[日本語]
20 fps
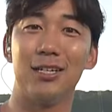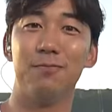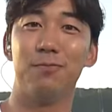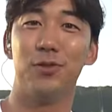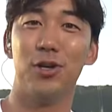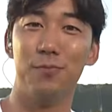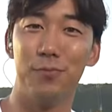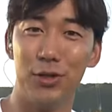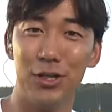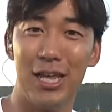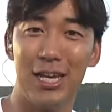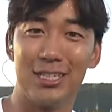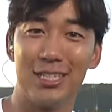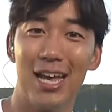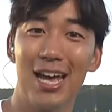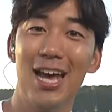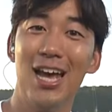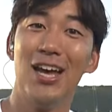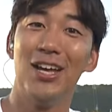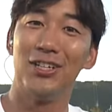心プルプルです。
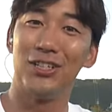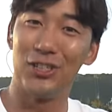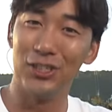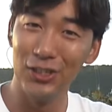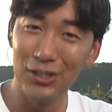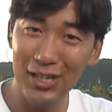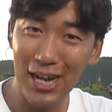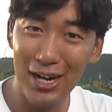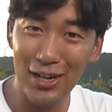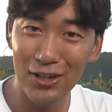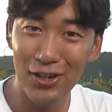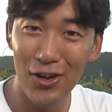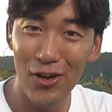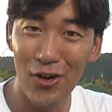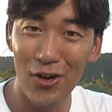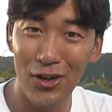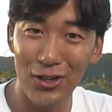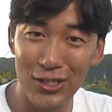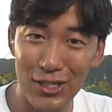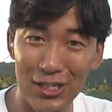収穫の
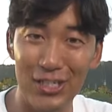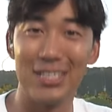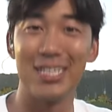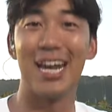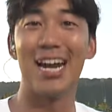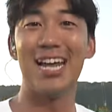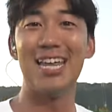様子。